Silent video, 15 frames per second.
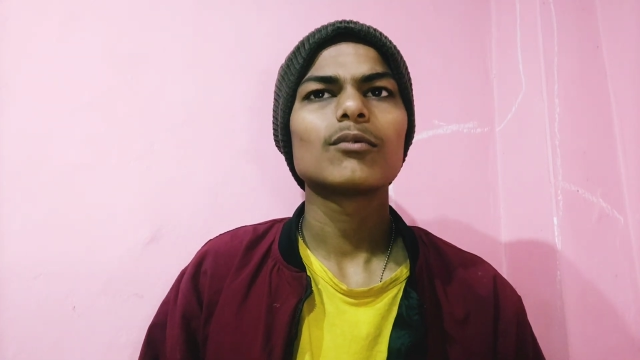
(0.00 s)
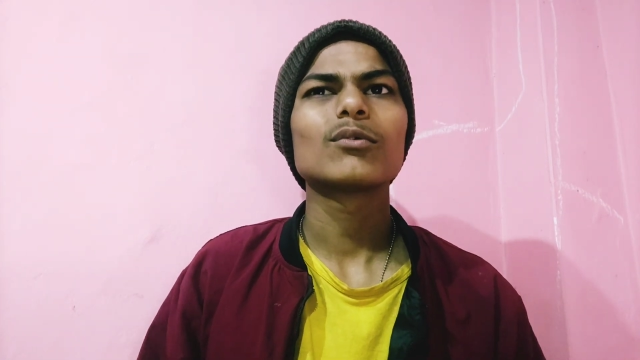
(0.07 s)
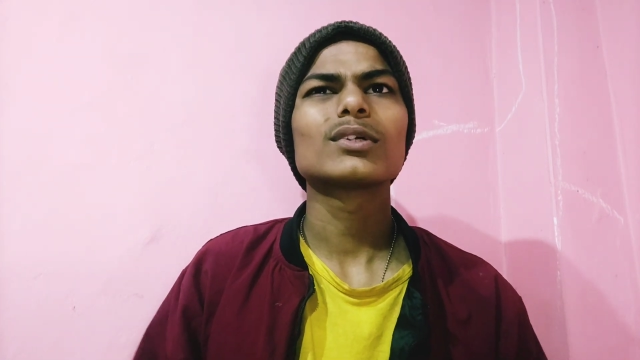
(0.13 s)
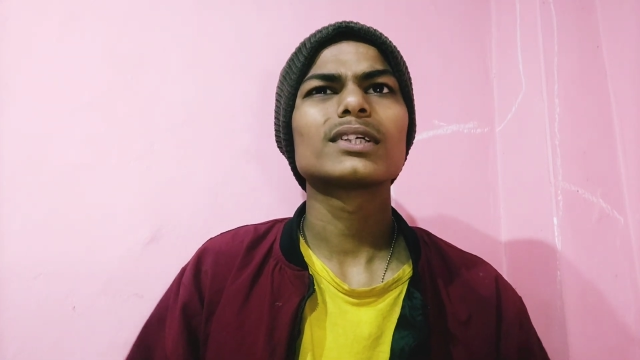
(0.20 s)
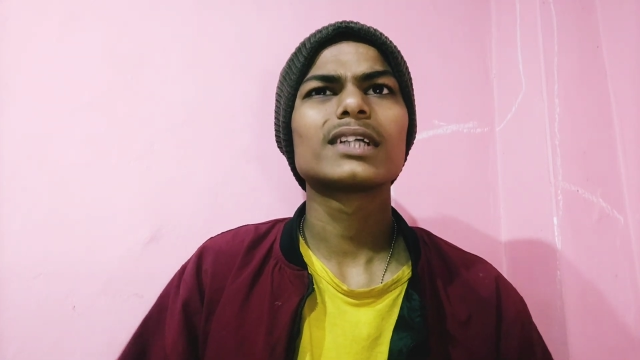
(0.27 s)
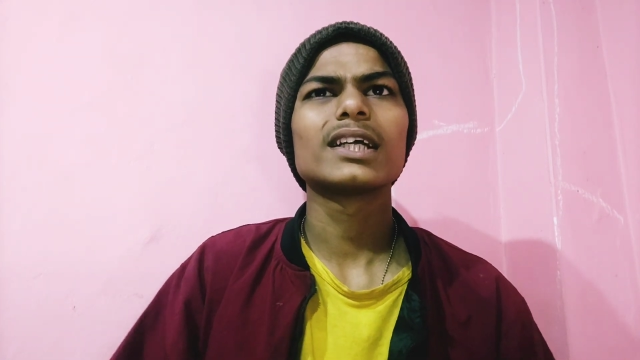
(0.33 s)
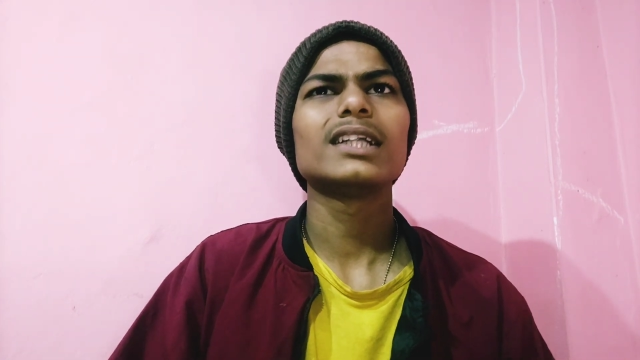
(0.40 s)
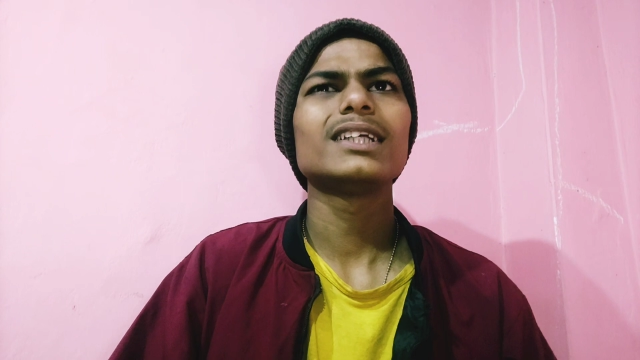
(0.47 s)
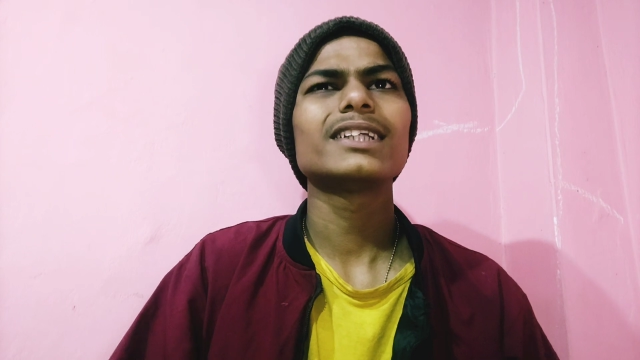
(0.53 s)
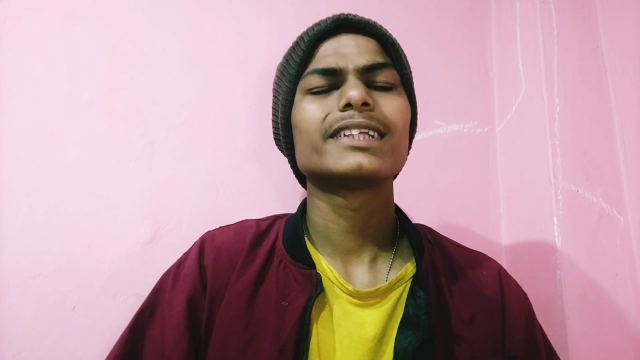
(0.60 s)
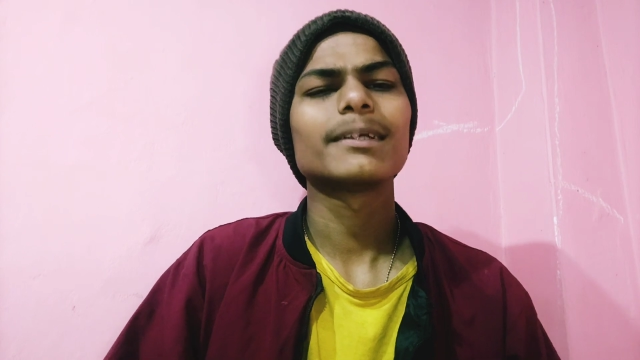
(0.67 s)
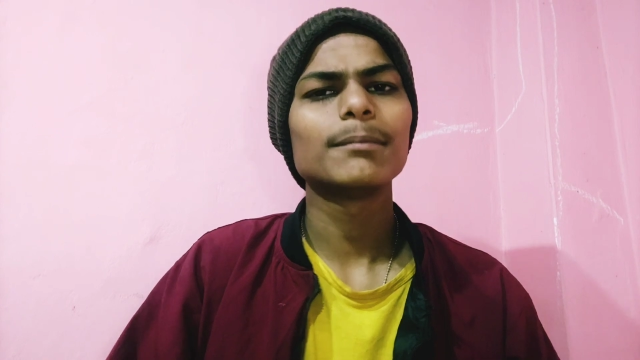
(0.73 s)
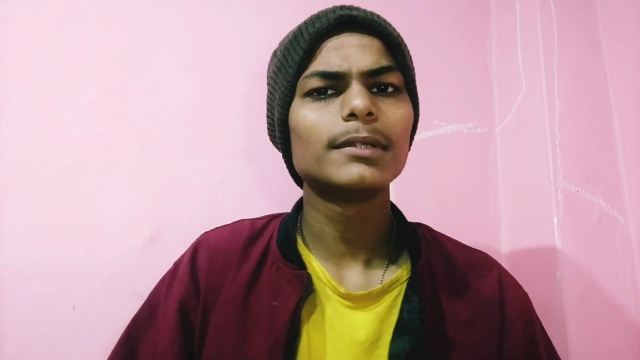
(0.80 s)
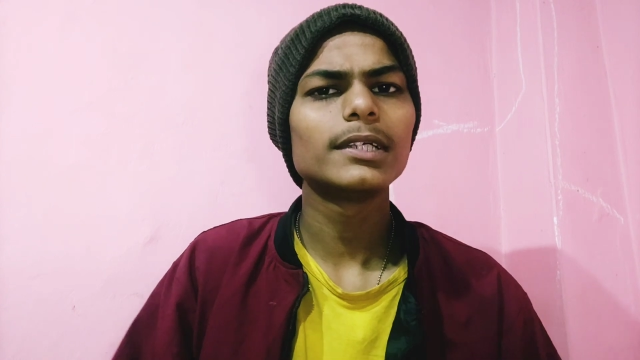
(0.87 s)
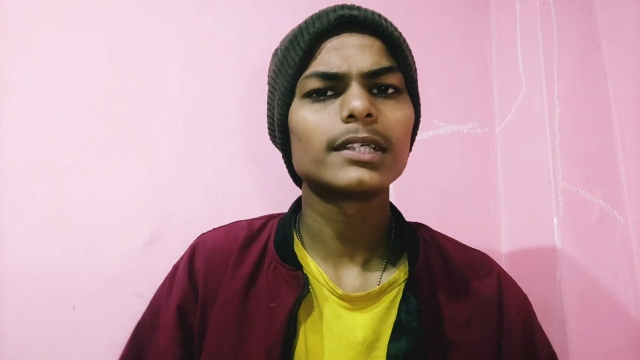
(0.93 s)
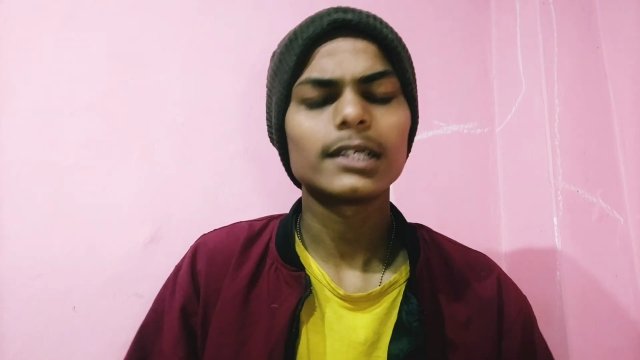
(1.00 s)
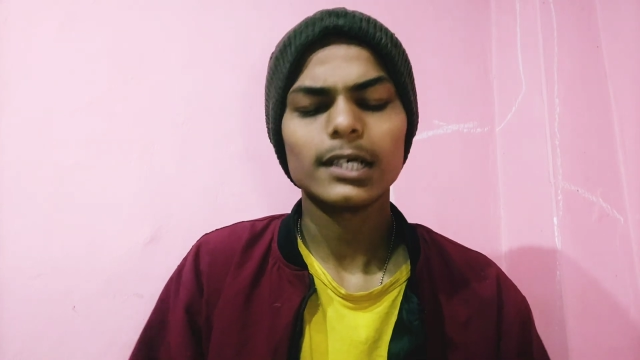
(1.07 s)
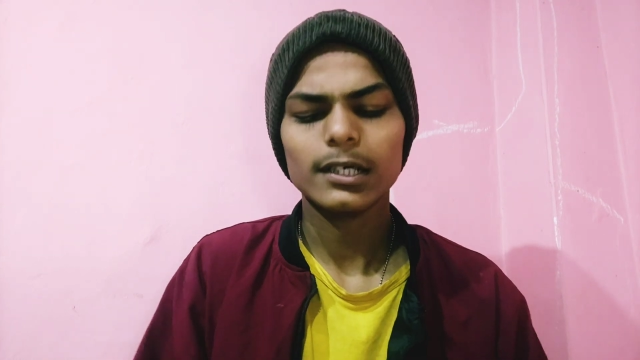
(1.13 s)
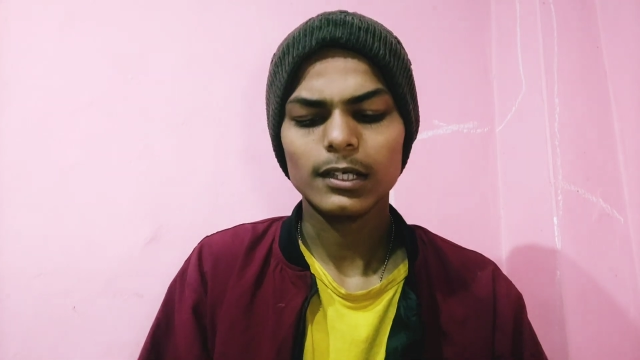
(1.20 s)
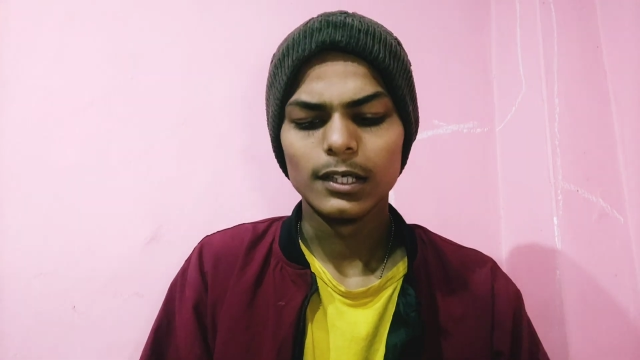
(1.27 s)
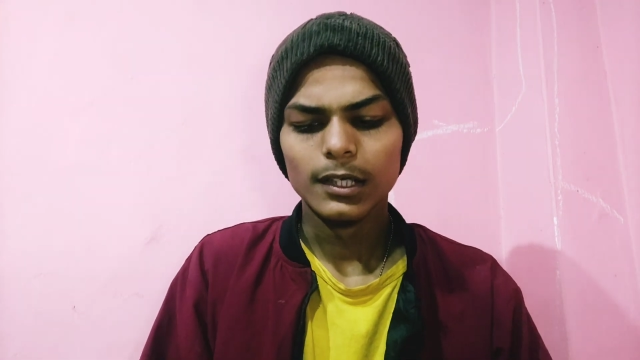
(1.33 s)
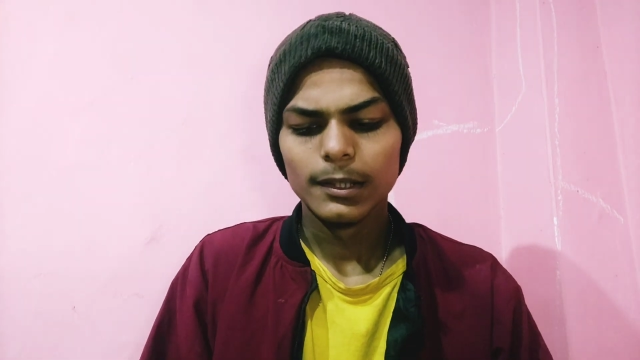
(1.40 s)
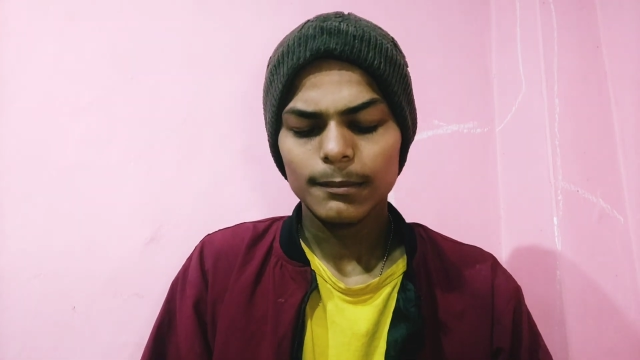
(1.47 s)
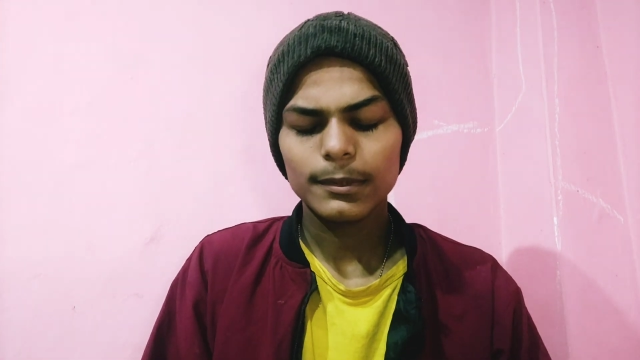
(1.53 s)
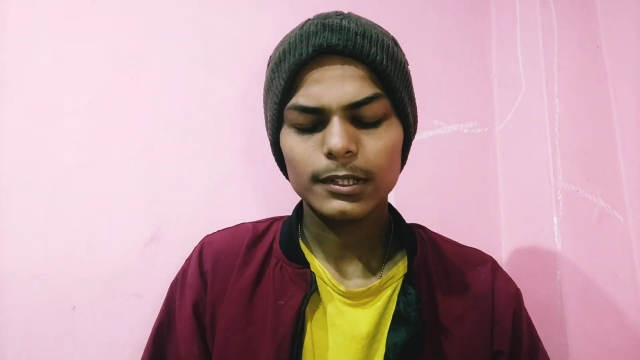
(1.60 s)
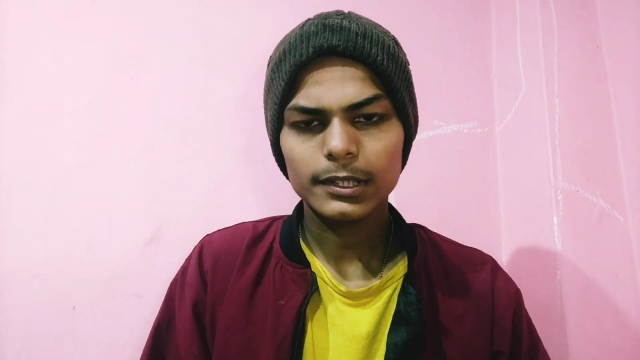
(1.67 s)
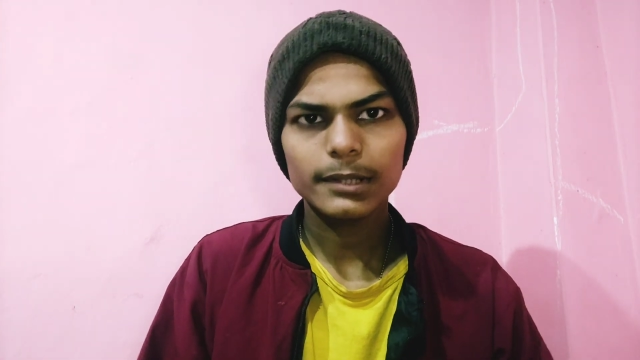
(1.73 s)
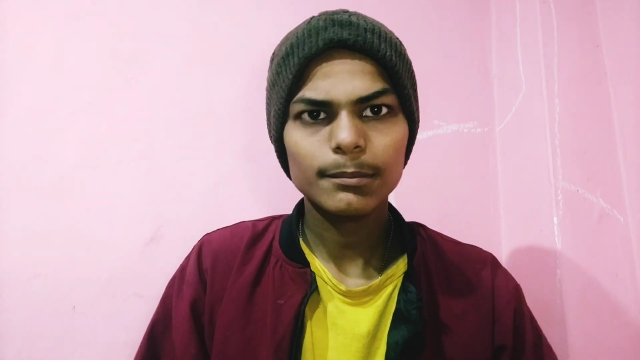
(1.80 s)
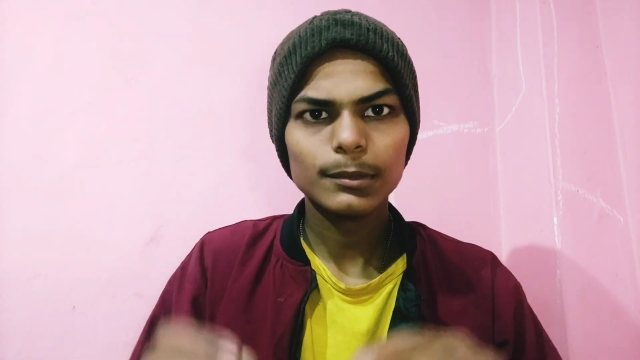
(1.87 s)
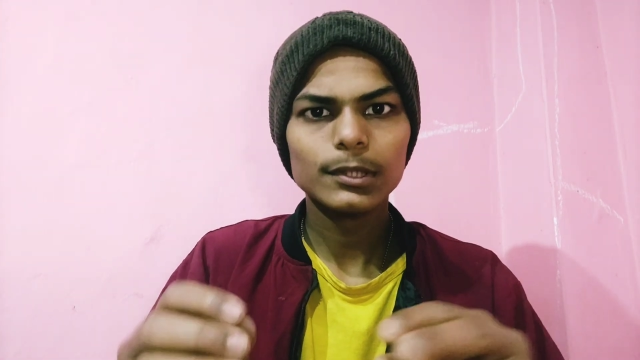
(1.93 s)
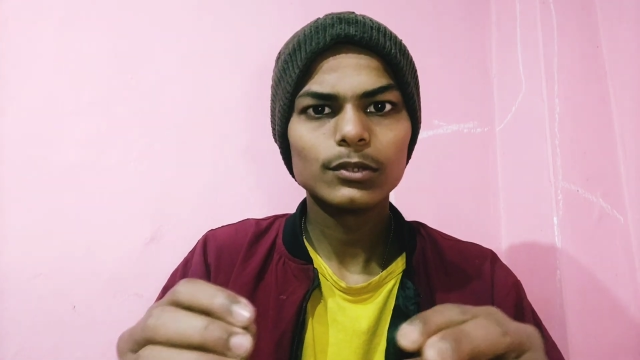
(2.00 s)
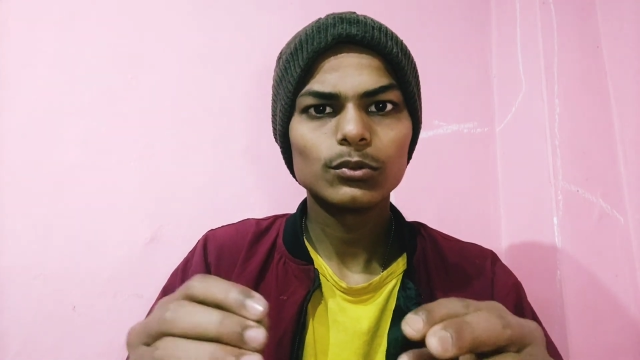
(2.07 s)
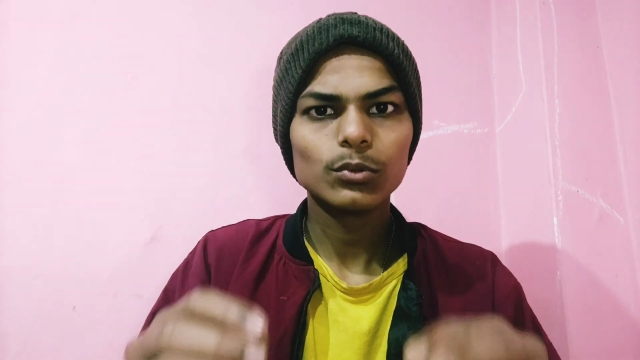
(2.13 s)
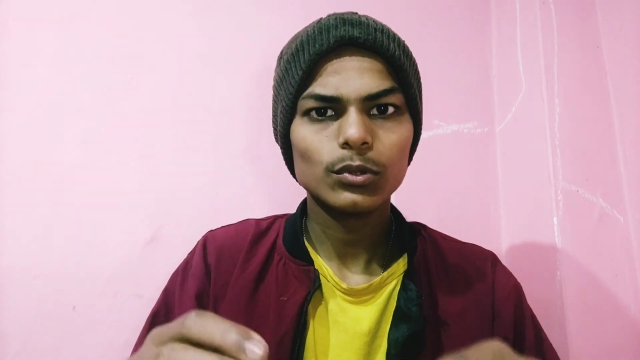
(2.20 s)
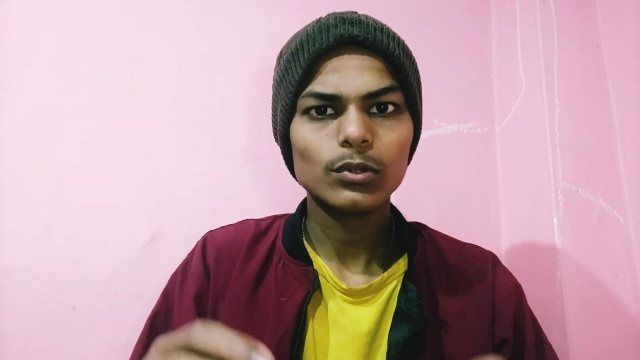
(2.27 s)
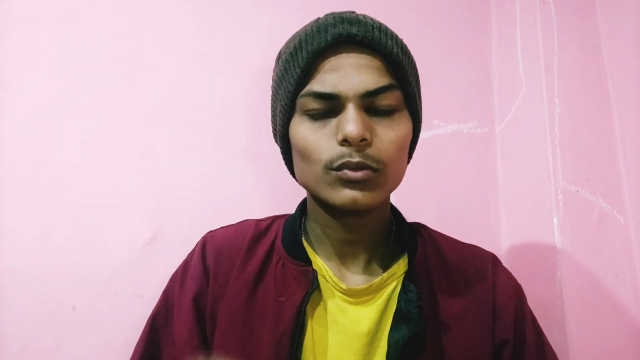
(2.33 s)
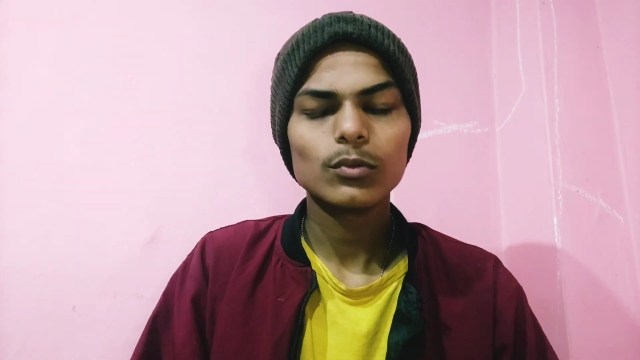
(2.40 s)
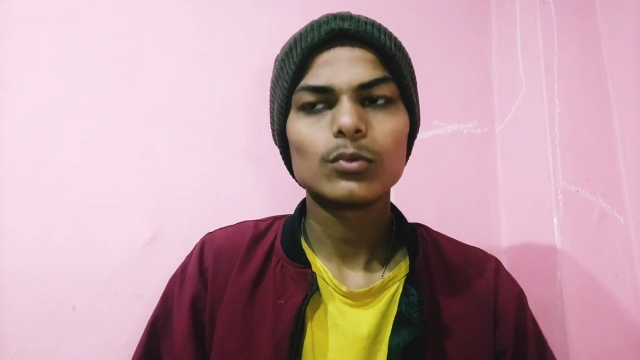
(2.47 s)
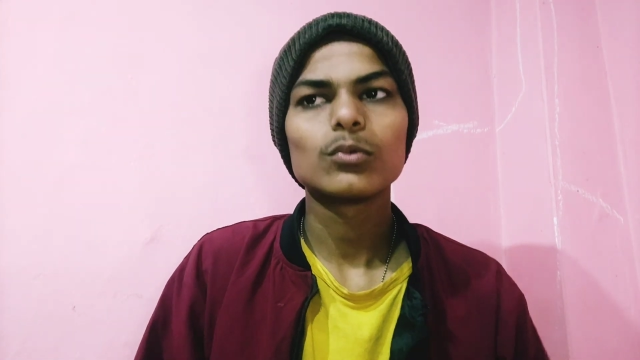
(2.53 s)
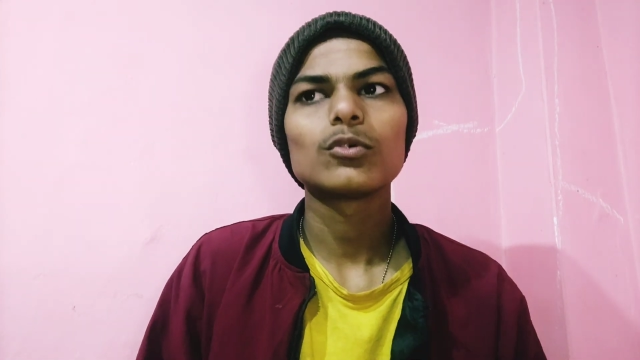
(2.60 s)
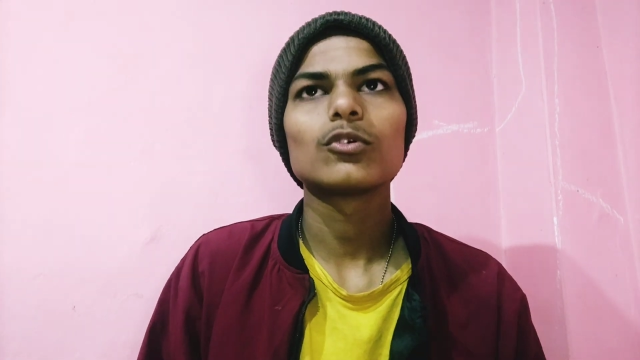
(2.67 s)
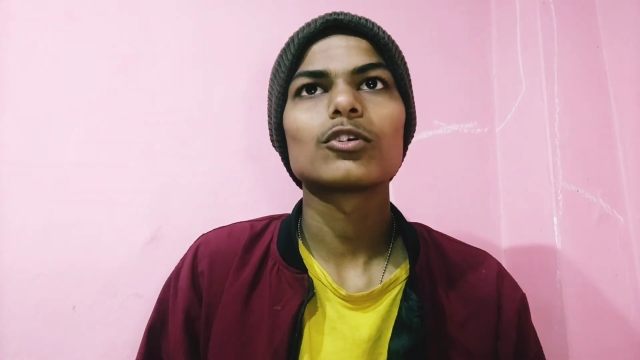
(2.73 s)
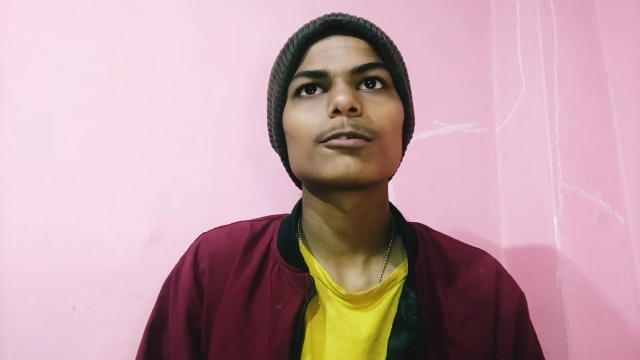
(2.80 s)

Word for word: वो डेली शिवलिंग का मतलब शिवलिंग जो है